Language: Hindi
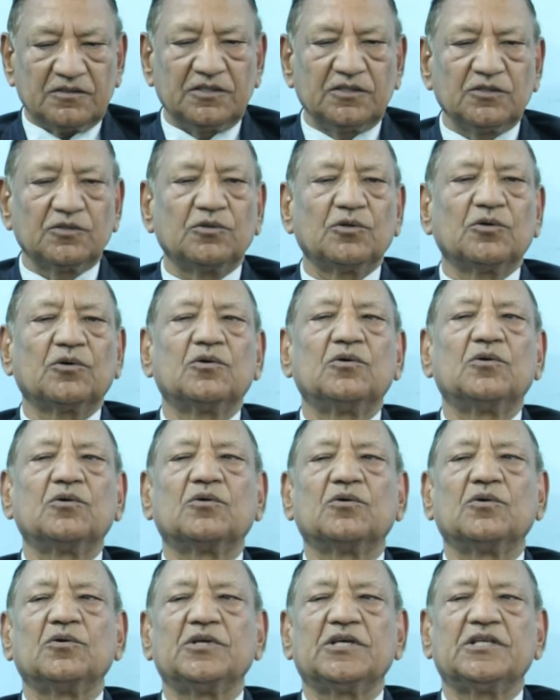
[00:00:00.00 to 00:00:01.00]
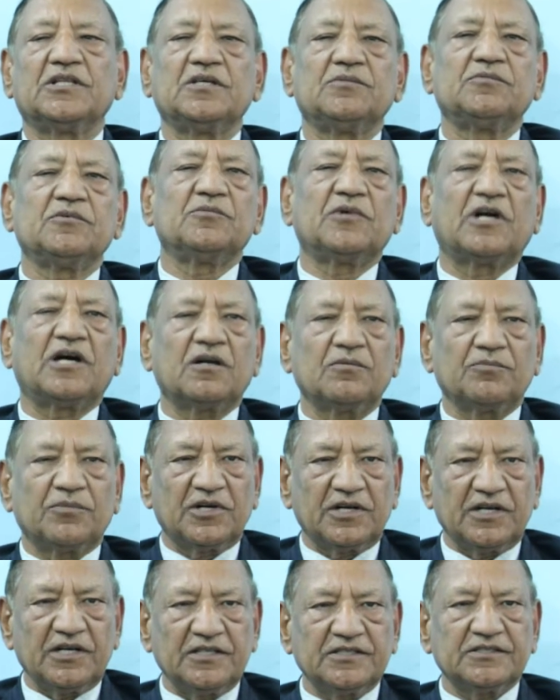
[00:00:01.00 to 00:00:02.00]
इन लोगों को यदि बीमार
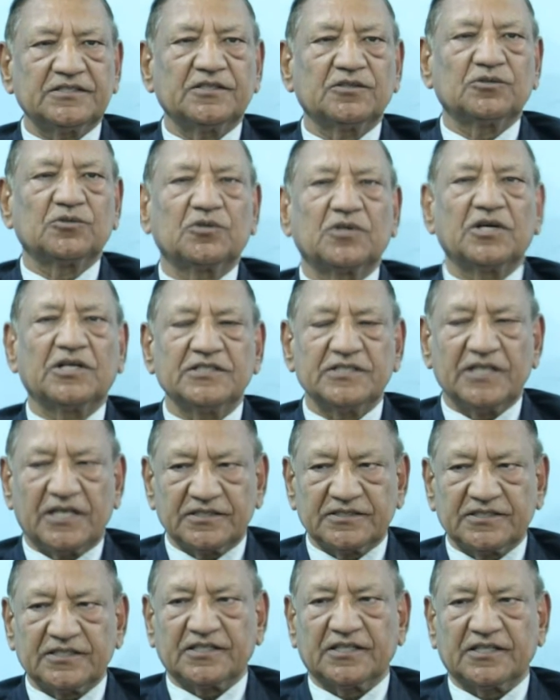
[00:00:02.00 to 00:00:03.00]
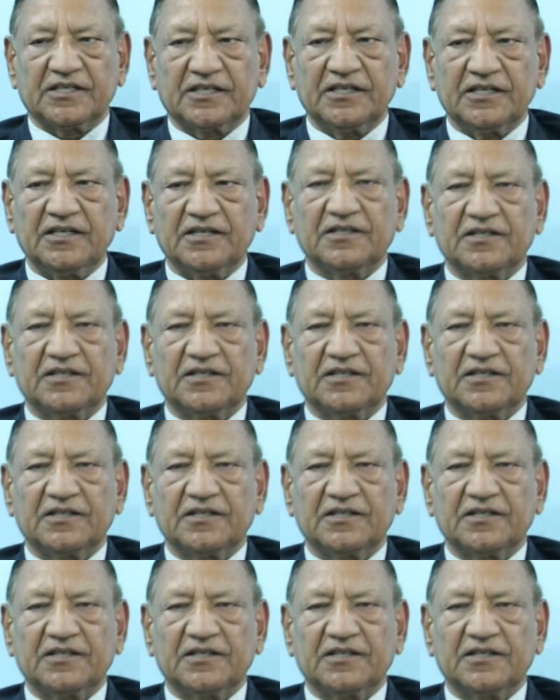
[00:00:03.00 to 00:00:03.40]
पड़ने से रोका जा सके